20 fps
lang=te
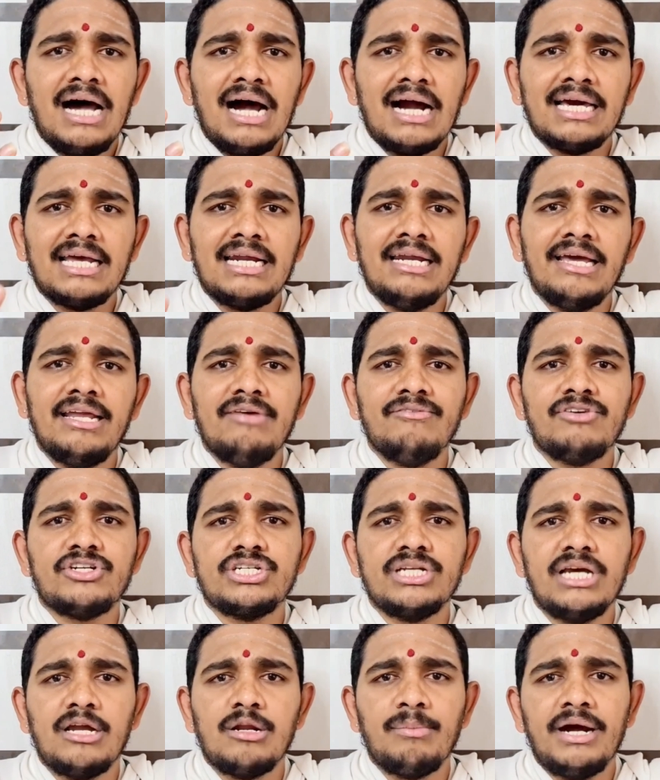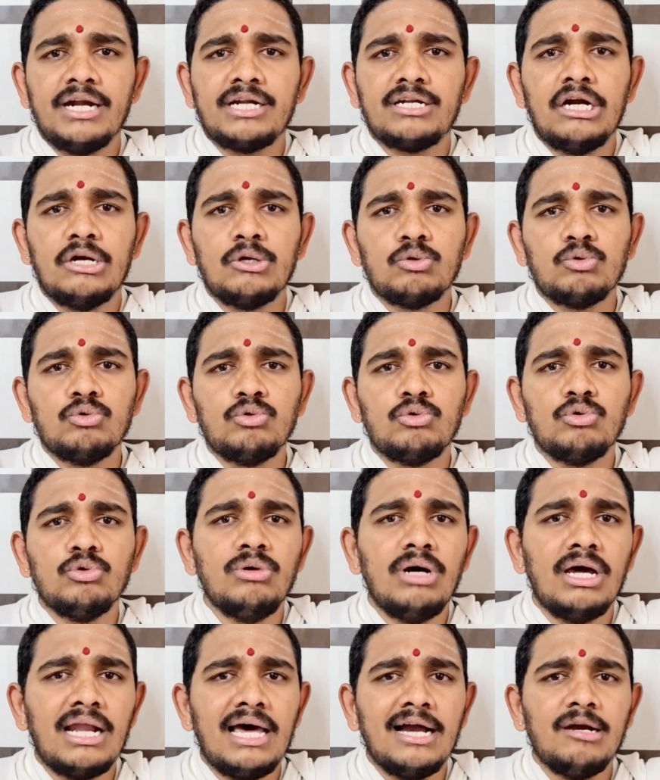అక్కర్లేని విషయాలు మాట్లాడుకుంటూ
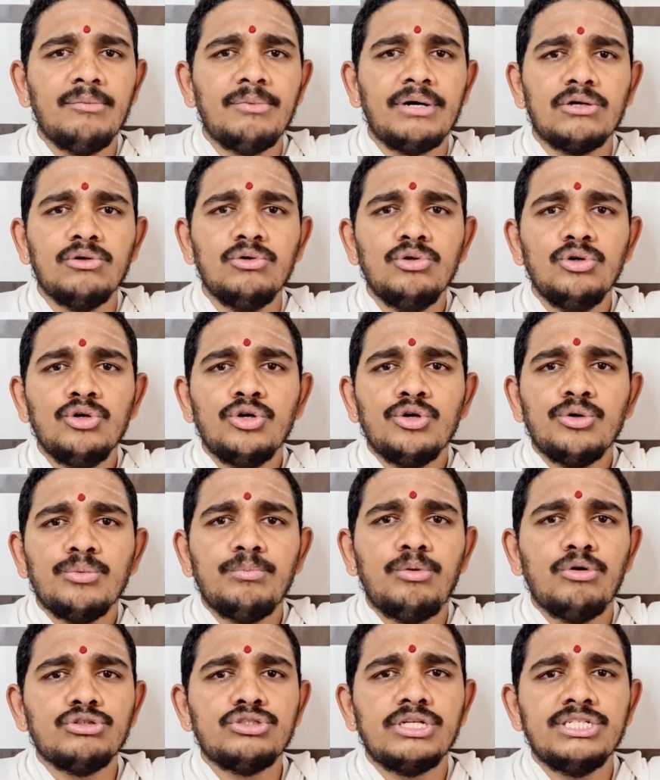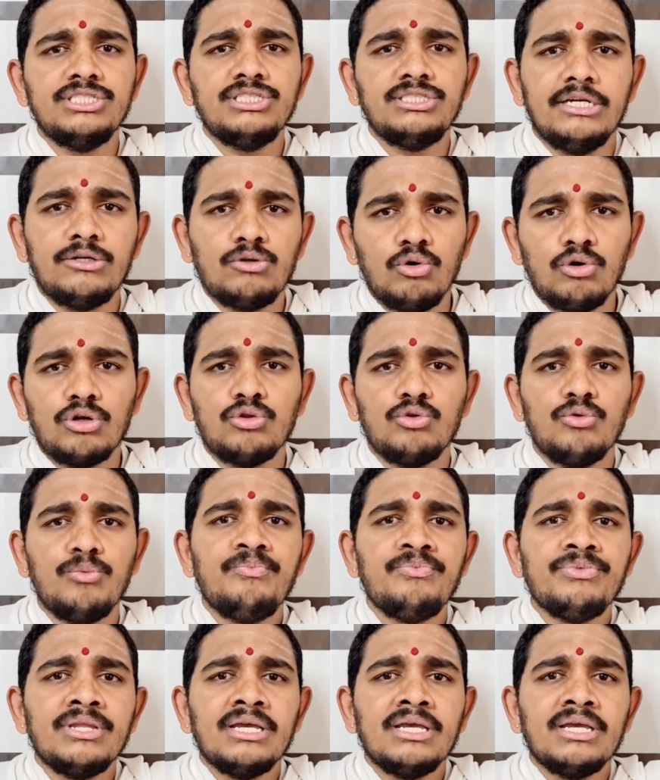అలాగ మనం భోజనం చేయకూడదు